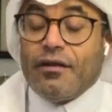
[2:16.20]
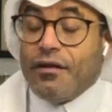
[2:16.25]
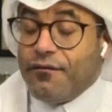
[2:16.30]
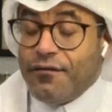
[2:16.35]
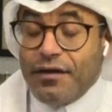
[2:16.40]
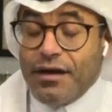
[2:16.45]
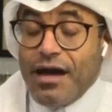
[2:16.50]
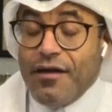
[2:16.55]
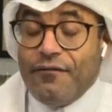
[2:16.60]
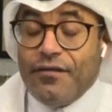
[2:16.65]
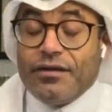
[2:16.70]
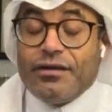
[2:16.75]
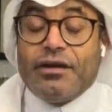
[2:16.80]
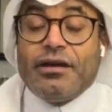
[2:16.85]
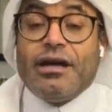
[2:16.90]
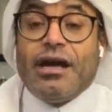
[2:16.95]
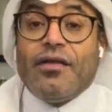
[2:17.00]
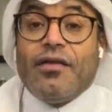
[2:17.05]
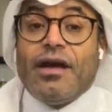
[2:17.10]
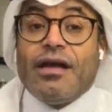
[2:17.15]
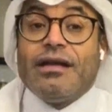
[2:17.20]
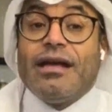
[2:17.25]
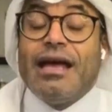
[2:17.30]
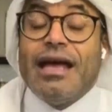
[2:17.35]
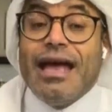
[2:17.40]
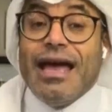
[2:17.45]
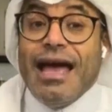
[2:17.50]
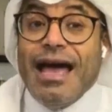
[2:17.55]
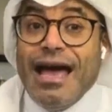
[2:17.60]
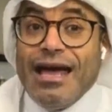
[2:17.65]
وفي في كافه الرياضات.
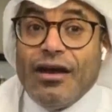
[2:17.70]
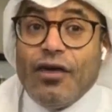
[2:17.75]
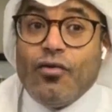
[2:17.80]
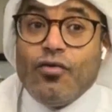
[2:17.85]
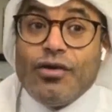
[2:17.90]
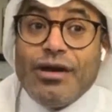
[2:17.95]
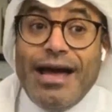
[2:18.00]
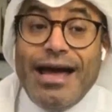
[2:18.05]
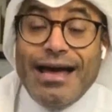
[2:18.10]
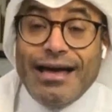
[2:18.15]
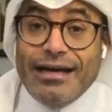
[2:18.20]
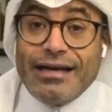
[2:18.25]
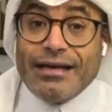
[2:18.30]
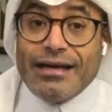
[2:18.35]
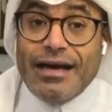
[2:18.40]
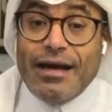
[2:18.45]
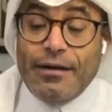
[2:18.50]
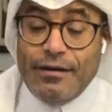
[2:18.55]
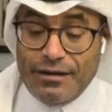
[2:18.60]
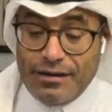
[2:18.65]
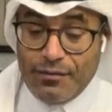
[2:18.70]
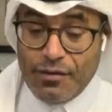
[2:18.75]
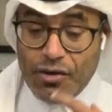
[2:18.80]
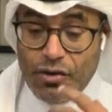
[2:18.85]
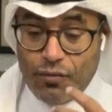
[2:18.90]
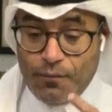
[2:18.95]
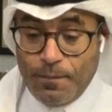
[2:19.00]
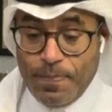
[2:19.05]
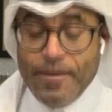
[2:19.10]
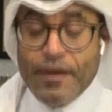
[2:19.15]
انا هنا حقيقه
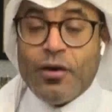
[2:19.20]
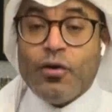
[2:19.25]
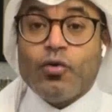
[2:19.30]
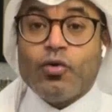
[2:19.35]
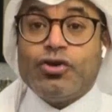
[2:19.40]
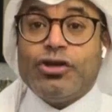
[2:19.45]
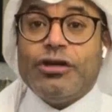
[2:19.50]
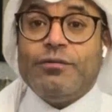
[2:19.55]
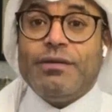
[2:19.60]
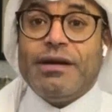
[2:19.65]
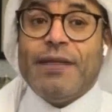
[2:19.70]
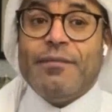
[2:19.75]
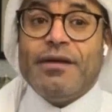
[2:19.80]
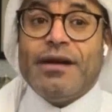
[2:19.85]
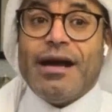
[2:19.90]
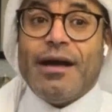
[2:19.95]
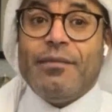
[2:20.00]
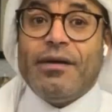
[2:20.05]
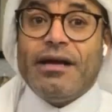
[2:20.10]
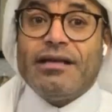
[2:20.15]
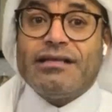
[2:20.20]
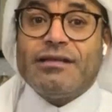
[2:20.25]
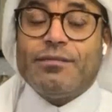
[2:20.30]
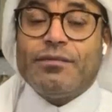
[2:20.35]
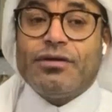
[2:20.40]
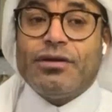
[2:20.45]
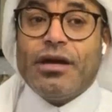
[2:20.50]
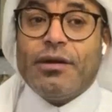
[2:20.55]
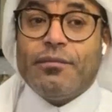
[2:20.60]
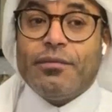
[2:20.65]
حينما اشيد بالامير عبد
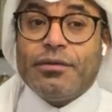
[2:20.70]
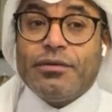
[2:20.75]
العزيز بن